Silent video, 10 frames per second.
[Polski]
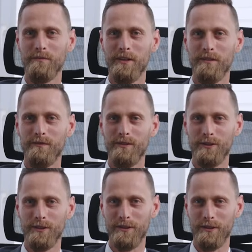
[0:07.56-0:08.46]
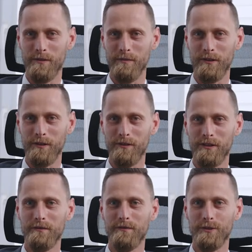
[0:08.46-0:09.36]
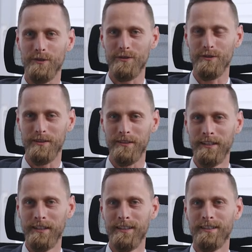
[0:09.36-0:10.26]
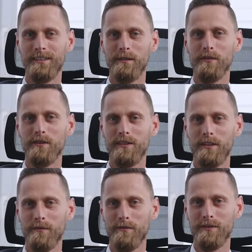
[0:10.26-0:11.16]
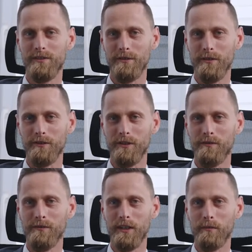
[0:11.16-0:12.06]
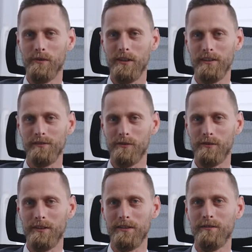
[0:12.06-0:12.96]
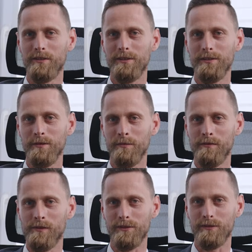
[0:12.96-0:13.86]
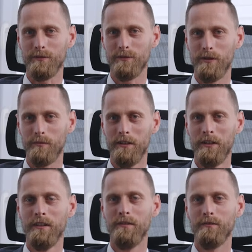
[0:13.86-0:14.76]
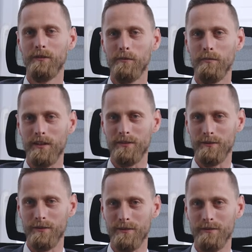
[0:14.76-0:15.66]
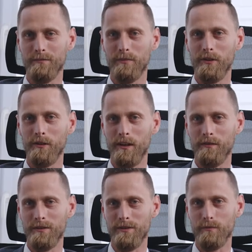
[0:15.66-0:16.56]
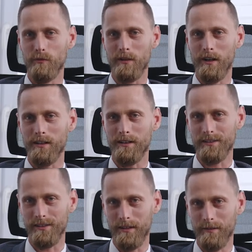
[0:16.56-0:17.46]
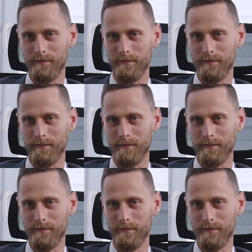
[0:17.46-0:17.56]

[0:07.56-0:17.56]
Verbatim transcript: MBA w Wyższej Szkole Bankowej w Szczecinie. Zajmuję stanowisko kierownika Biura Nadzoru nad Inwestycją i Infrastrukturą w Grupie Azoty Poliolefin Spółka SA.